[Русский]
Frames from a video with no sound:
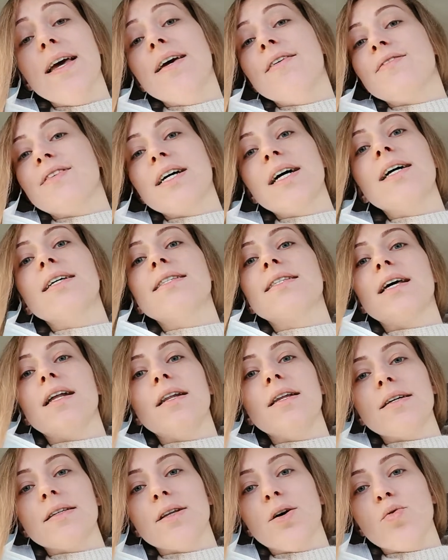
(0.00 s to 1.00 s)
Тех
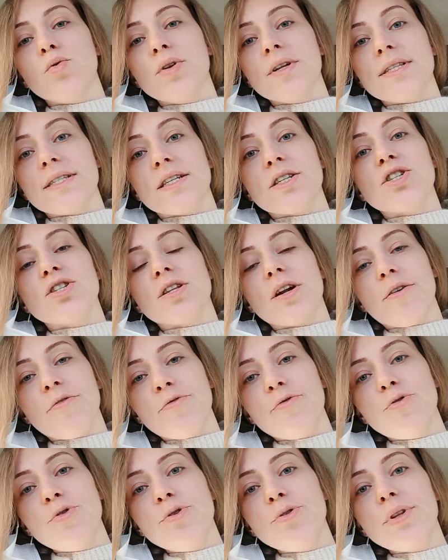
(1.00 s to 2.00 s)
остальных на улицах
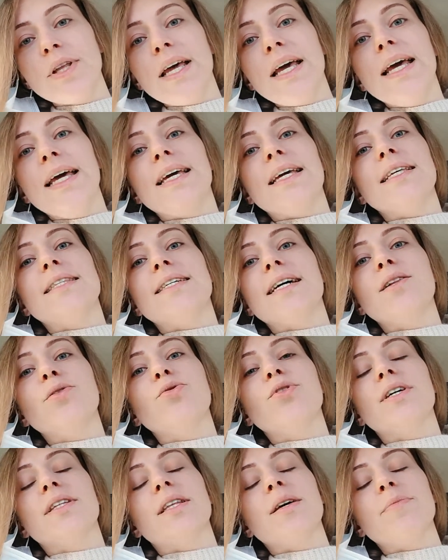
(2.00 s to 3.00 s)
штрафуют и
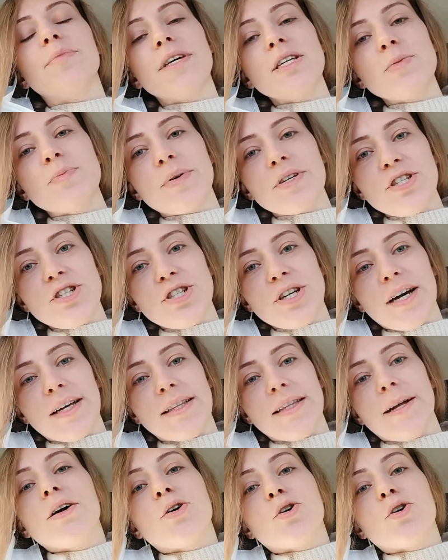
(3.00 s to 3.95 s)
делают это беспощадно.